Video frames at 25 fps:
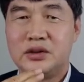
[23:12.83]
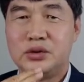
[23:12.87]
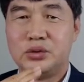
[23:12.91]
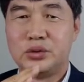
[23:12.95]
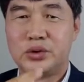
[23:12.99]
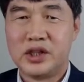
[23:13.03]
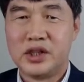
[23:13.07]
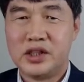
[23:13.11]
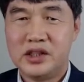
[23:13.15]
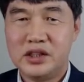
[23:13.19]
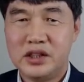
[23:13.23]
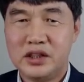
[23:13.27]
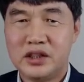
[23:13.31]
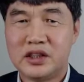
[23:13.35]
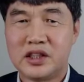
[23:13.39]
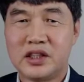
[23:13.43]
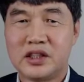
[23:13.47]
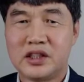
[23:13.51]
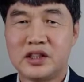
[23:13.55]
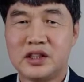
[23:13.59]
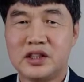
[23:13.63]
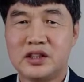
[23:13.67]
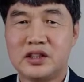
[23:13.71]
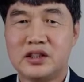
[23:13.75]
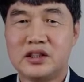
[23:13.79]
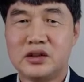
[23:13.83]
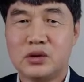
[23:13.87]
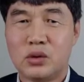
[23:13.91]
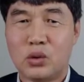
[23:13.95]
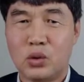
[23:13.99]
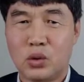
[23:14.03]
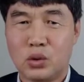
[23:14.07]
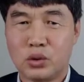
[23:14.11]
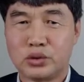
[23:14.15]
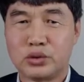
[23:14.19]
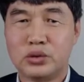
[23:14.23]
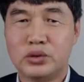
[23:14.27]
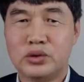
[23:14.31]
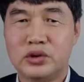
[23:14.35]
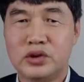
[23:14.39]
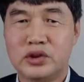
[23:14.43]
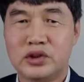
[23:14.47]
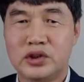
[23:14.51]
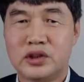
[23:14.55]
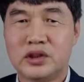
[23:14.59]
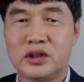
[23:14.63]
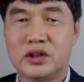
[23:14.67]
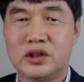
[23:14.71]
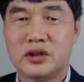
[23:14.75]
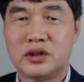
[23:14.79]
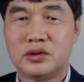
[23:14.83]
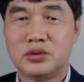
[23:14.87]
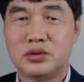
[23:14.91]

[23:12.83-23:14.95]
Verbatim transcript: 유대인들에게는 오순절,